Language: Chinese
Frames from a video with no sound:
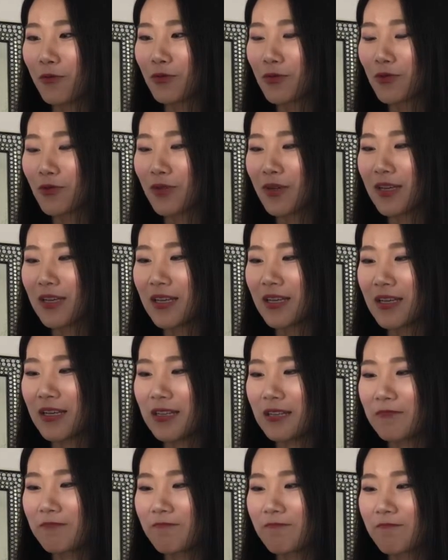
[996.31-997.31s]
所
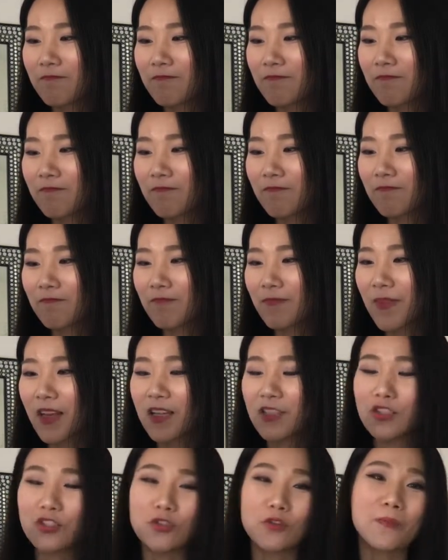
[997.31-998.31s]
以
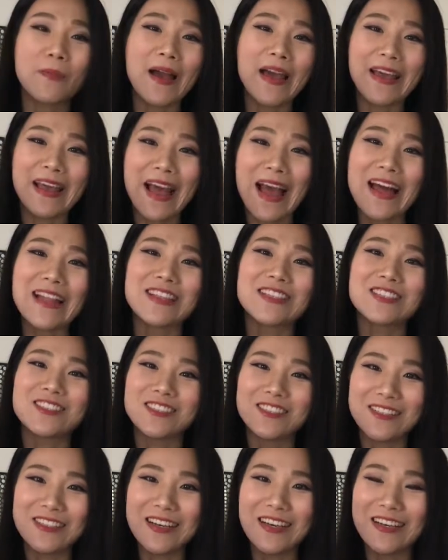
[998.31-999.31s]
九百卡的
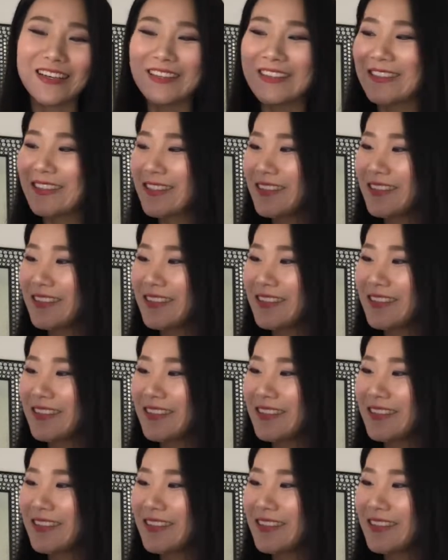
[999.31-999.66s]
热量，